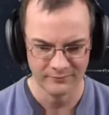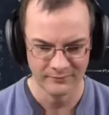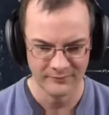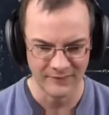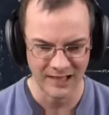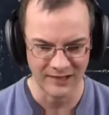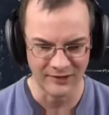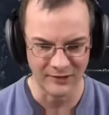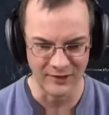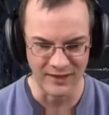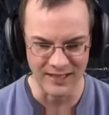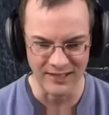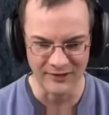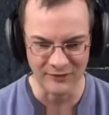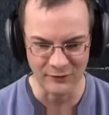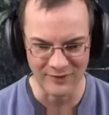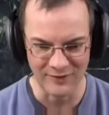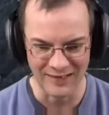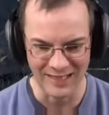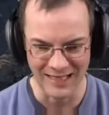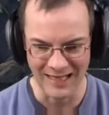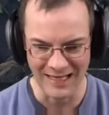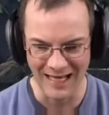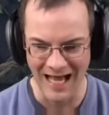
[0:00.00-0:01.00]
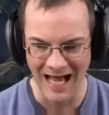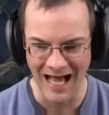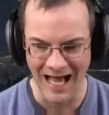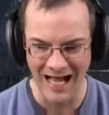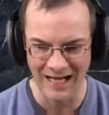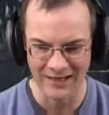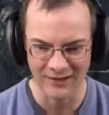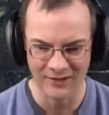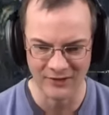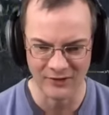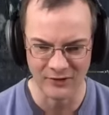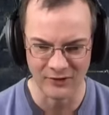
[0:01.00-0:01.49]
also nicht so wie
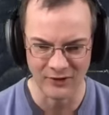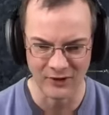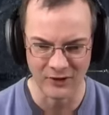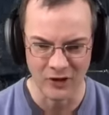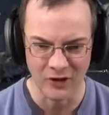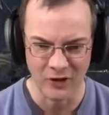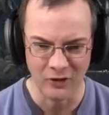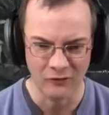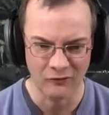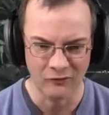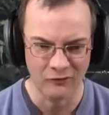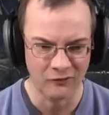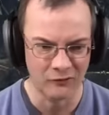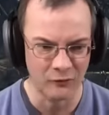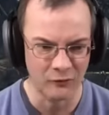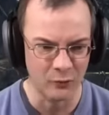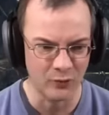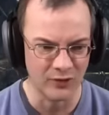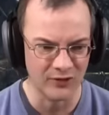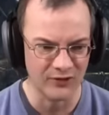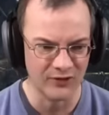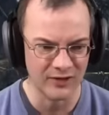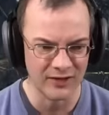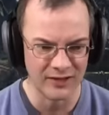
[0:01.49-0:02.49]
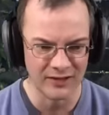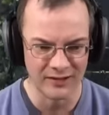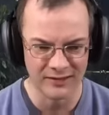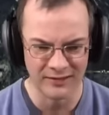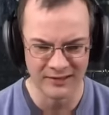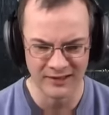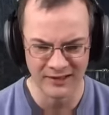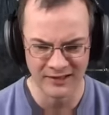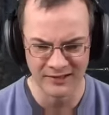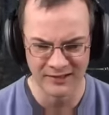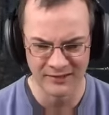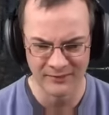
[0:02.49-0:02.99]
gerade, sondern vorsichtig,